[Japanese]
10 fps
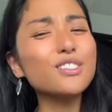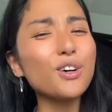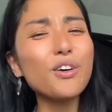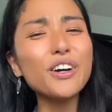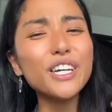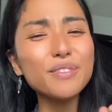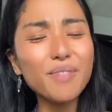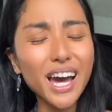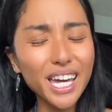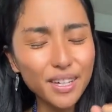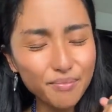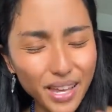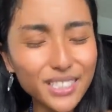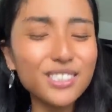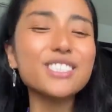join my
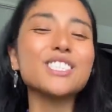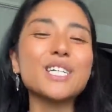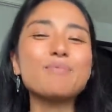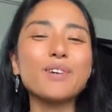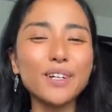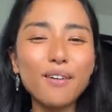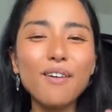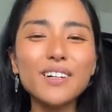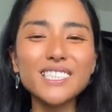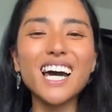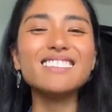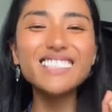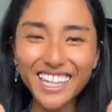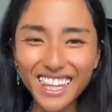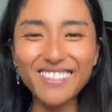mentorship or 講
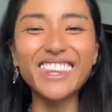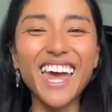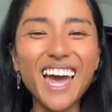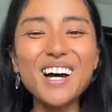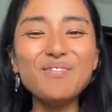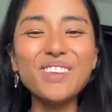座受けてみて。